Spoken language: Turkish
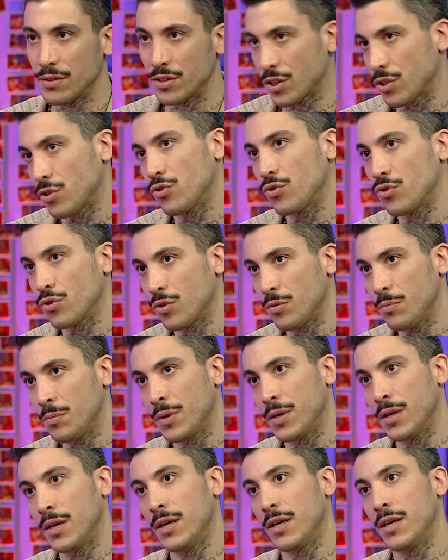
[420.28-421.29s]
çalışıyorum.
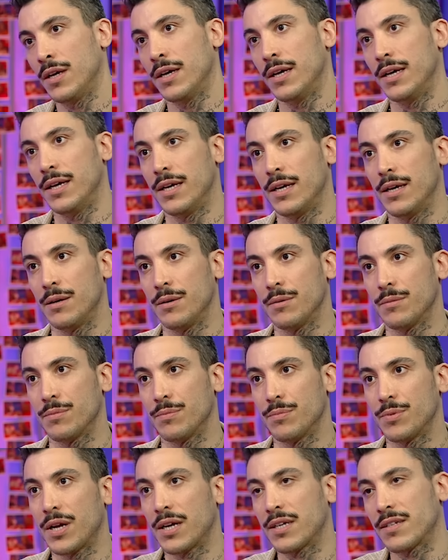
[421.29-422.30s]
E,
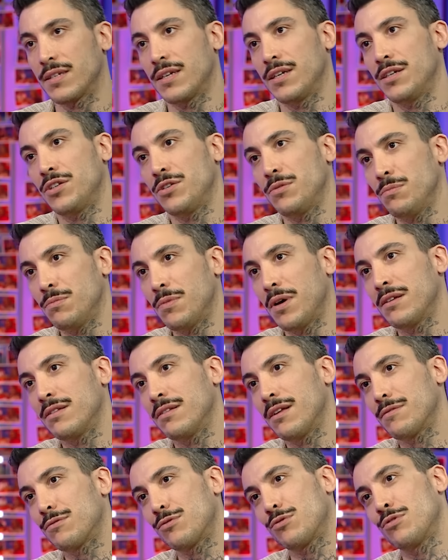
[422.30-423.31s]
bıraksa eşim ben
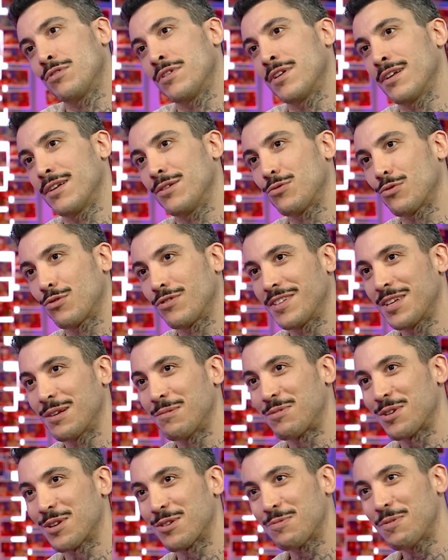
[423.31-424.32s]
hafta sonunda çok isterim
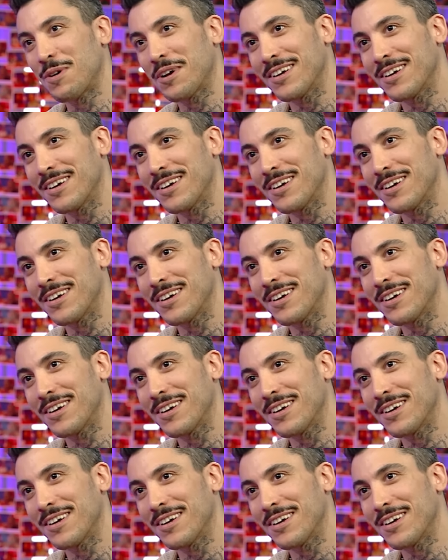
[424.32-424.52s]
çalışmak.